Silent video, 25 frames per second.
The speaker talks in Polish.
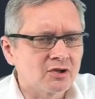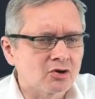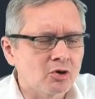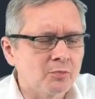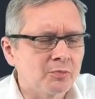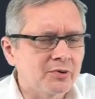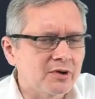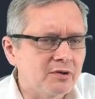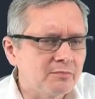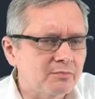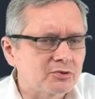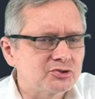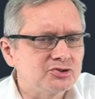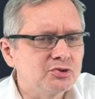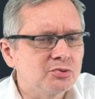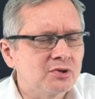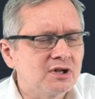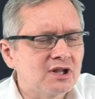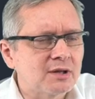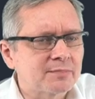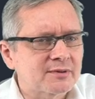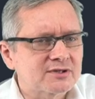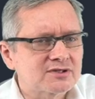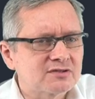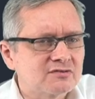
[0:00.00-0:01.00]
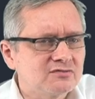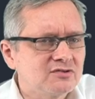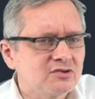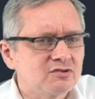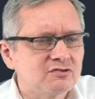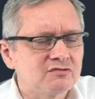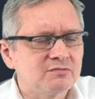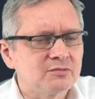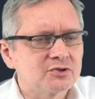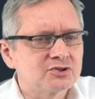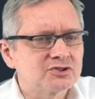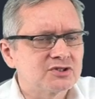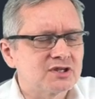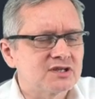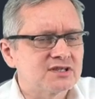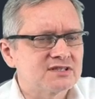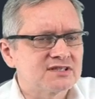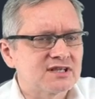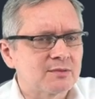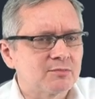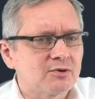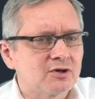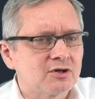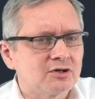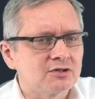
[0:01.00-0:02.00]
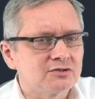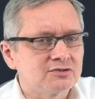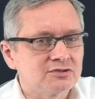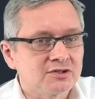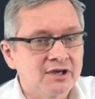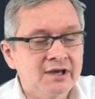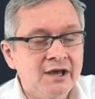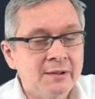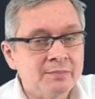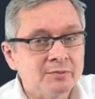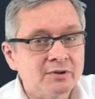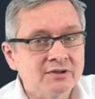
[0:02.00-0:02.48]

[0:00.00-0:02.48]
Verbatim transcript: kupujemy posiłki dla pracowników, może samochody.